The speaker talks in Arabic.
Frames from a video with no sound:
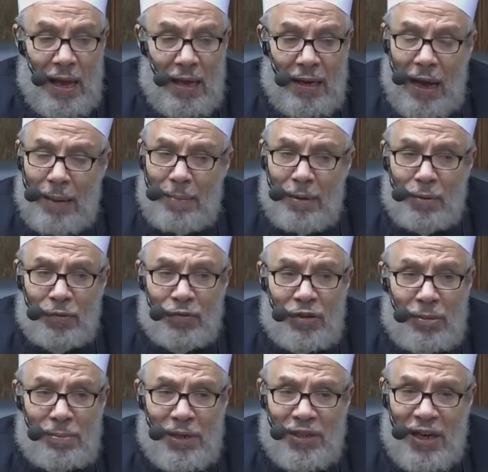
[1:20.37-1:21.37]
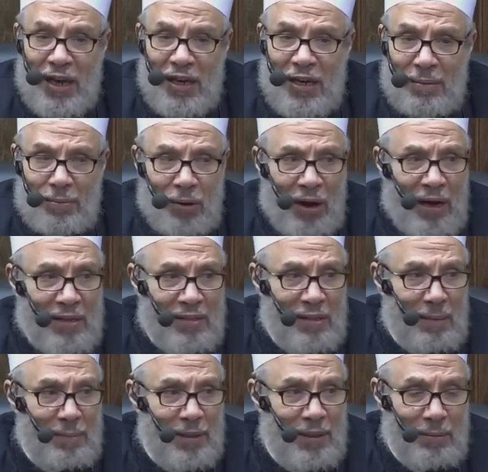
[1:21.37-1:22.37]
العمل في مجال
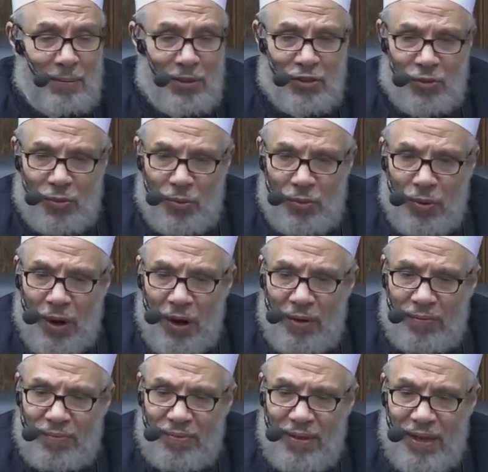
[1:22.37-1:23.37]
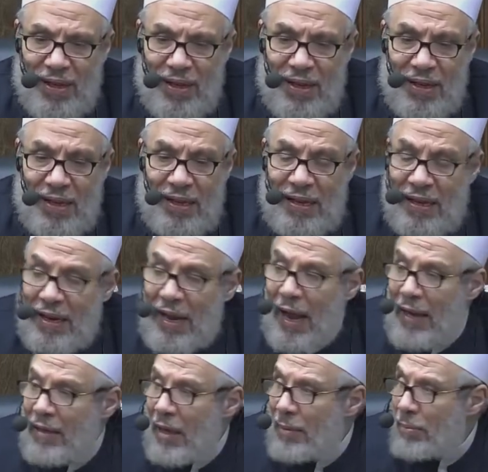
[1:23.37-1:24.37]
المحاسبة مشروع
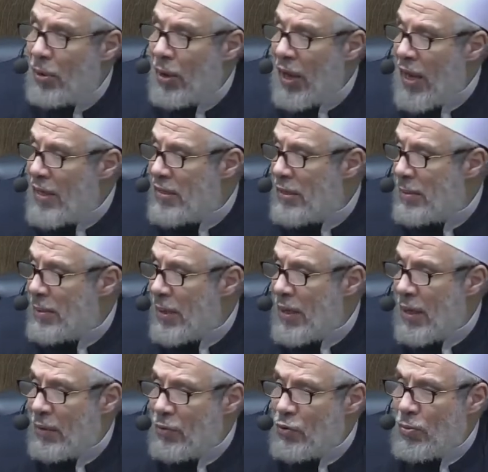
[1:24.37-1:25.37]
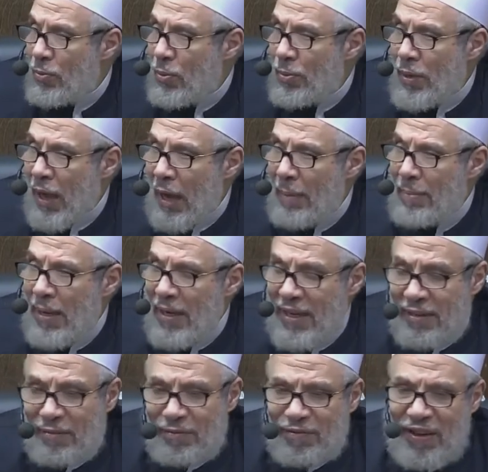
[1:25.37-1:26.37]
لأن المحاسب يقوم
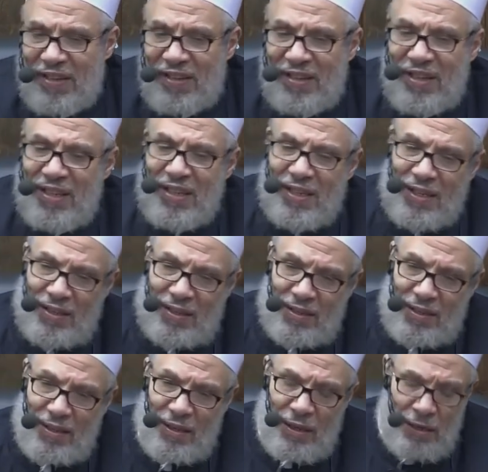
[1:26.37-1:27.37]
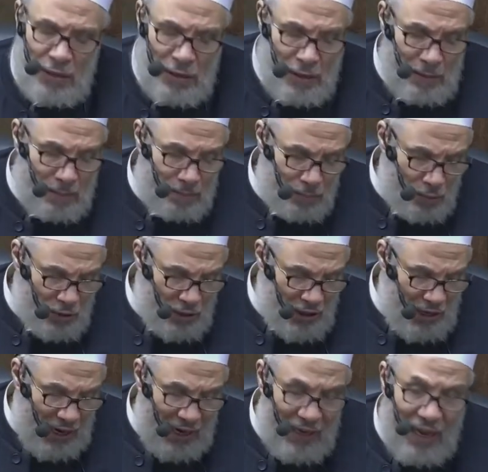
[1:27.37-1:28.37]
بعمل فني
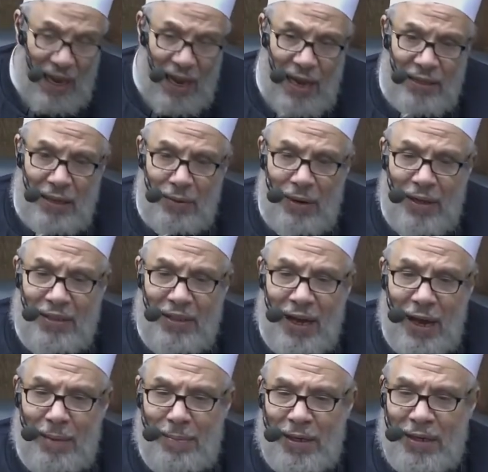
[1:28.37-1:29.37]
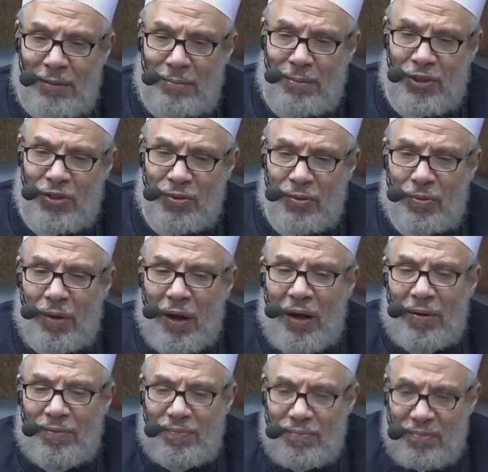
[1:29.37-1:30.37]
بني على أدوات عمل
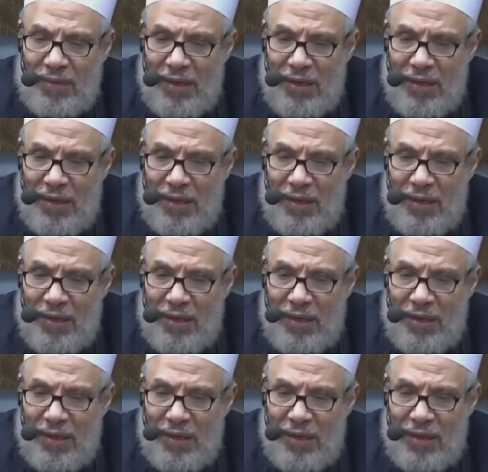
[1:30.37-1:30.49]
مشروعة